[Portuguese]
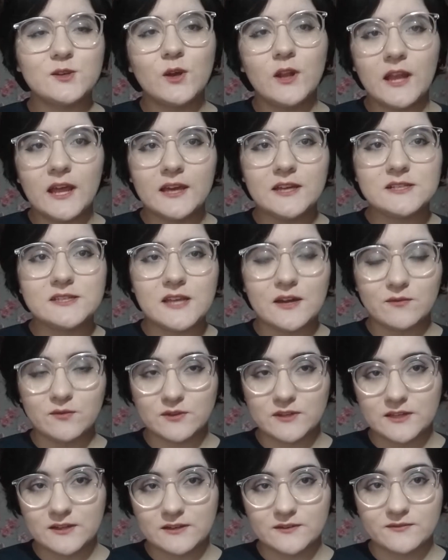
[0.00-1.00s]
colega estavam
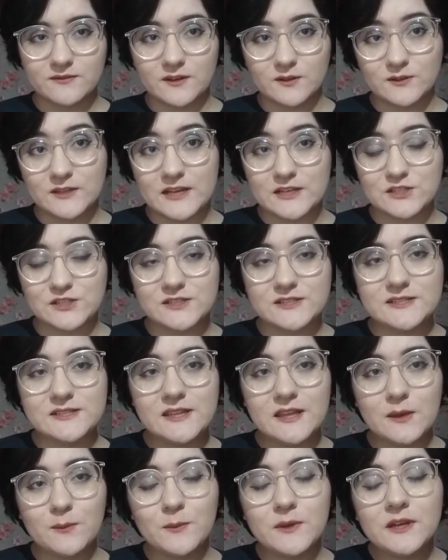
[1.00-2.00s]
na faculdade de
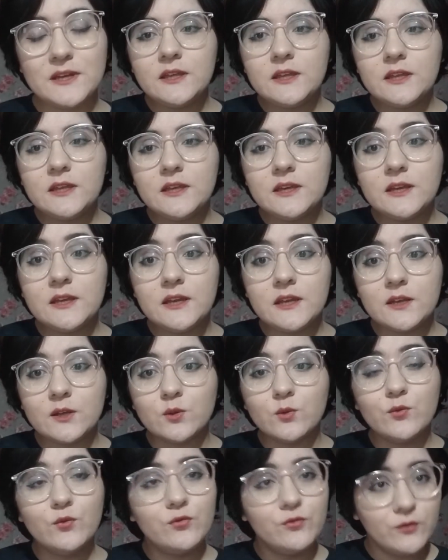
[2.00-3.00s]
cinema e
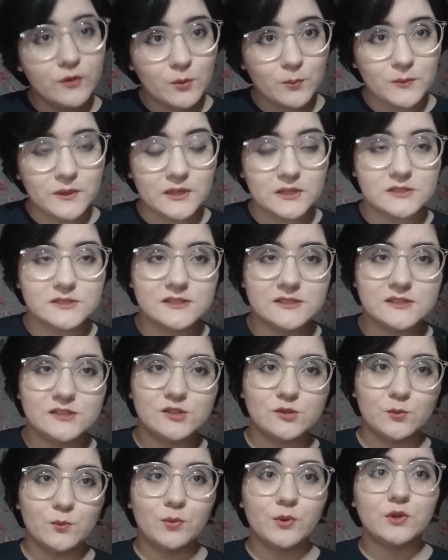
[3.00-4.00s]
criando um filme, eles
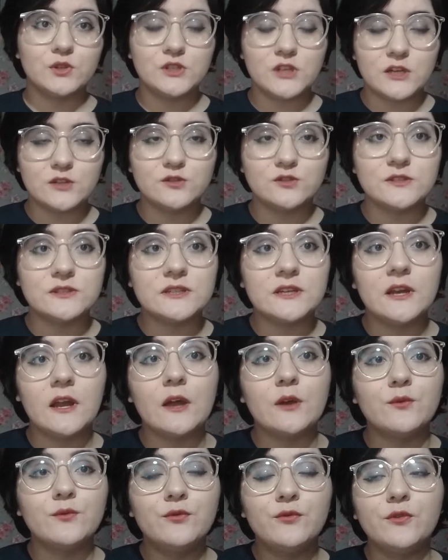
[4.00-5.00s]
tinham um projeto de
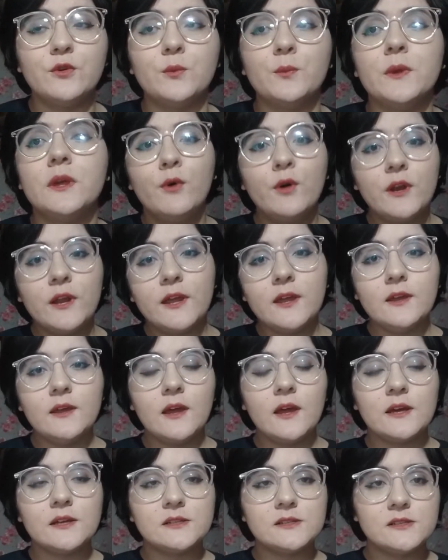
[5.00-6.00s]
criar um filme.
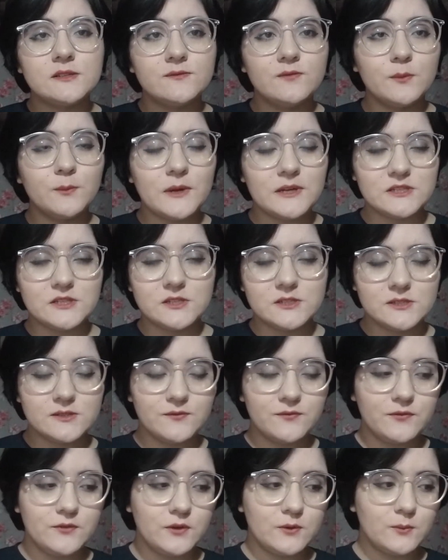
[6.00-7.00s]
Porém, as filmagens
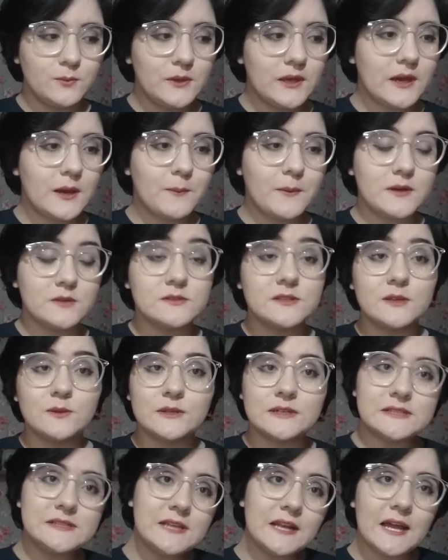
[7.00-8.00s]
desse filme acabaram
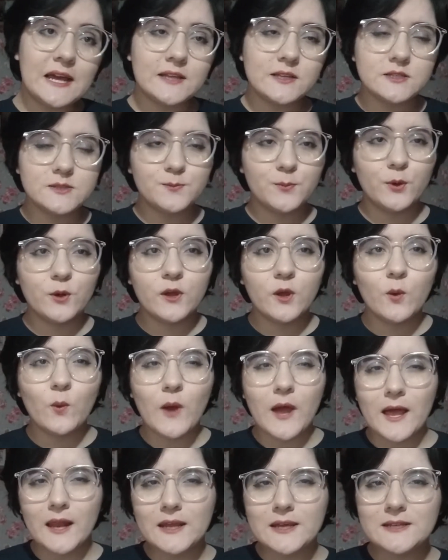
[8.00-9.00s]
sendo canceladas porque o
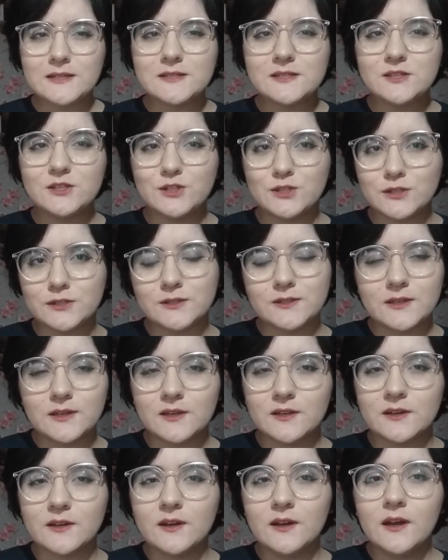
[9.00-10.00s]
Alex
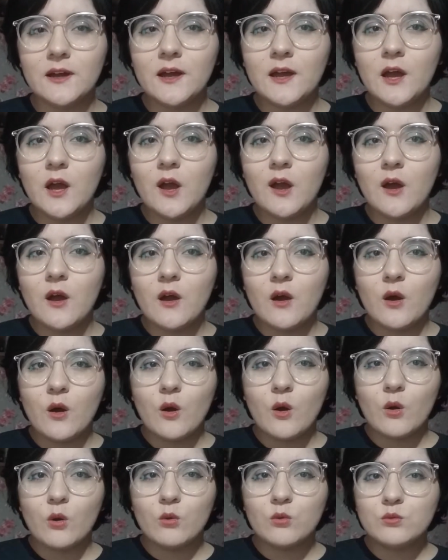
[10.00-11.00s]
tinha
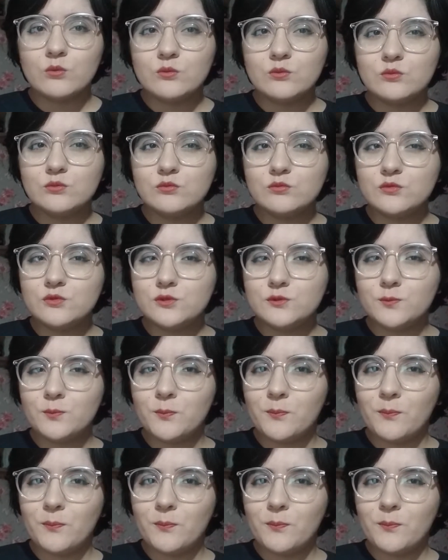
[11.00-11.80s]
uns